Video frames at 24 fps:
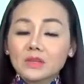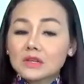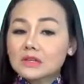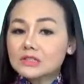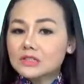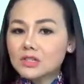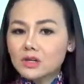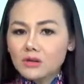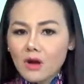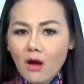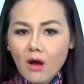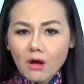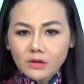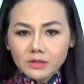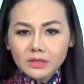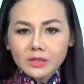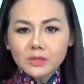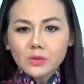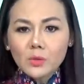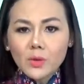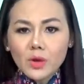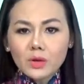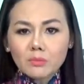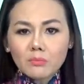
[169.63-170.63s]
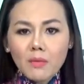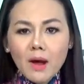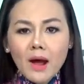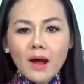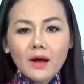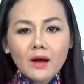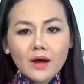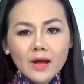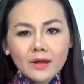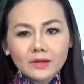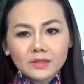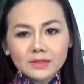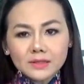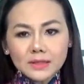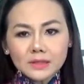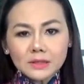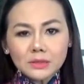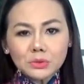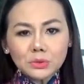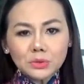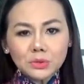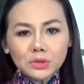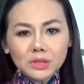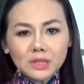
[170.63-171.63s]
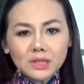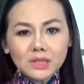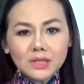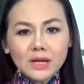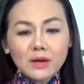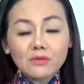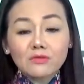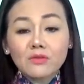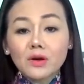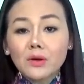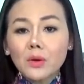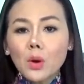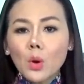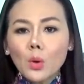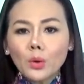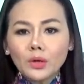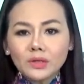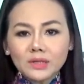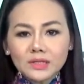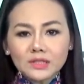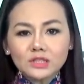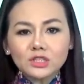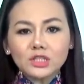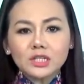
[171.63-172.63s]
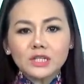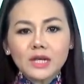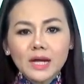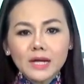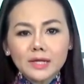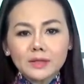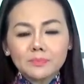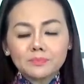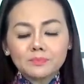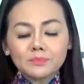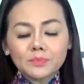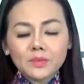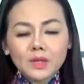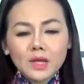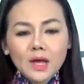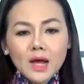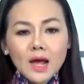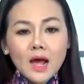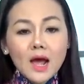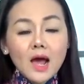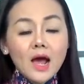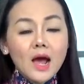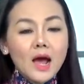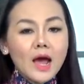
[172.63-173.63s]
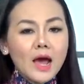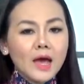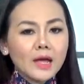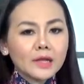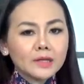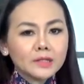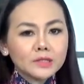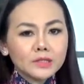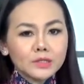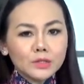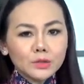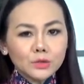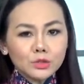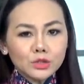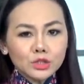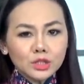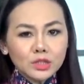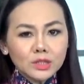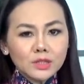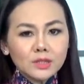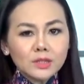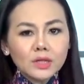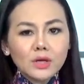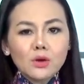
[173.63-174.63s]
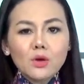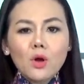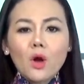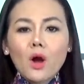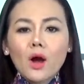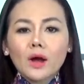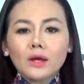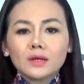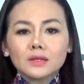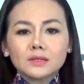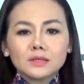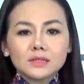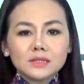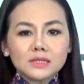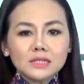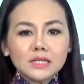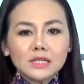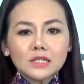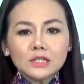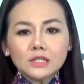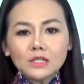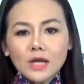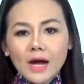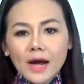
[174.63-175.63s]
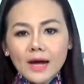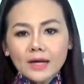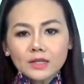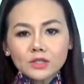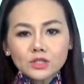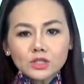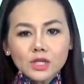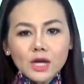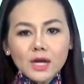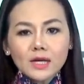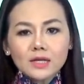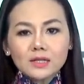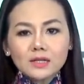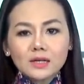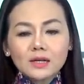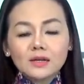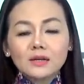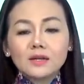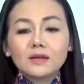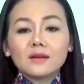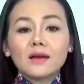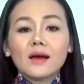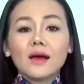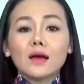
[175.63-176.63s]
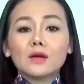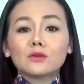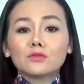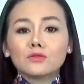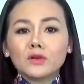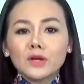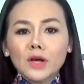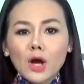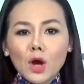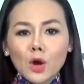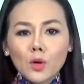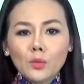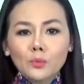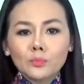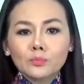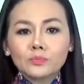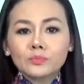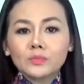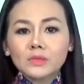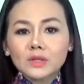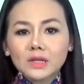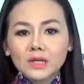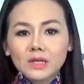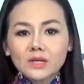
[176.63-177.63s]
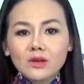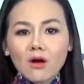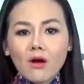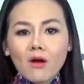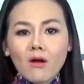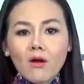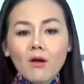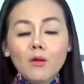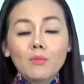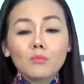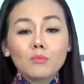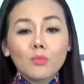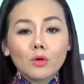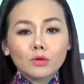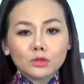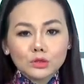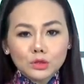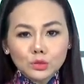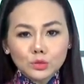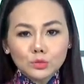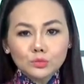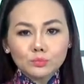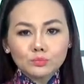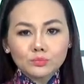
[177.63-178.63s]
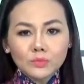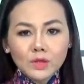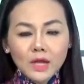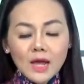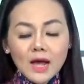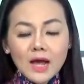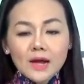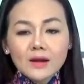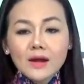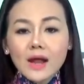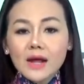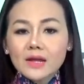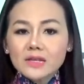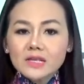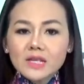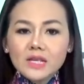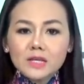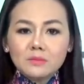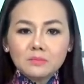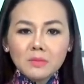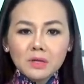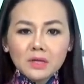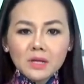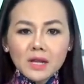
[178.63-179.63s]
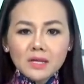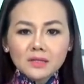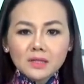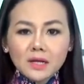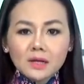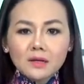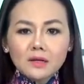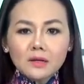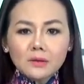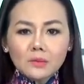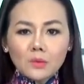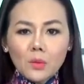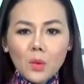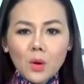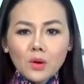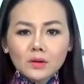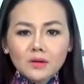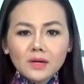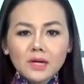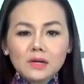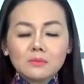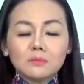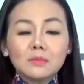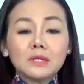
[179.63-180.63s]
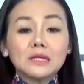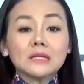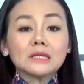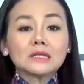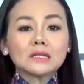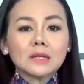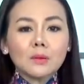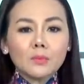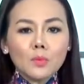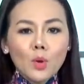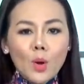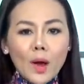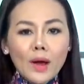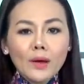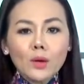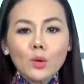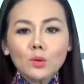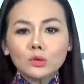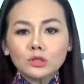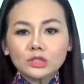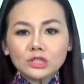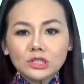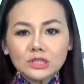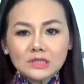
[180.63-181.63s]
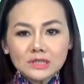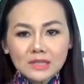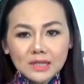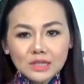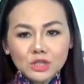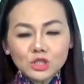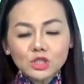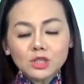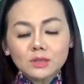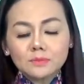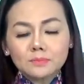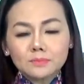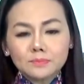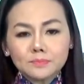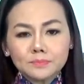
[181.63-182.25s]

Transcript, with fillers: Trước đó, chính quyền bà Aung San Suu Kyi đã phản đối tiến trình này. An Yuji kêu gọi CIJ liên hệ với ông Kiyo Motung, đại diện Miến Điện tại Liên Hiệp Quốc, để bị tập đoàn quân sự cách chức.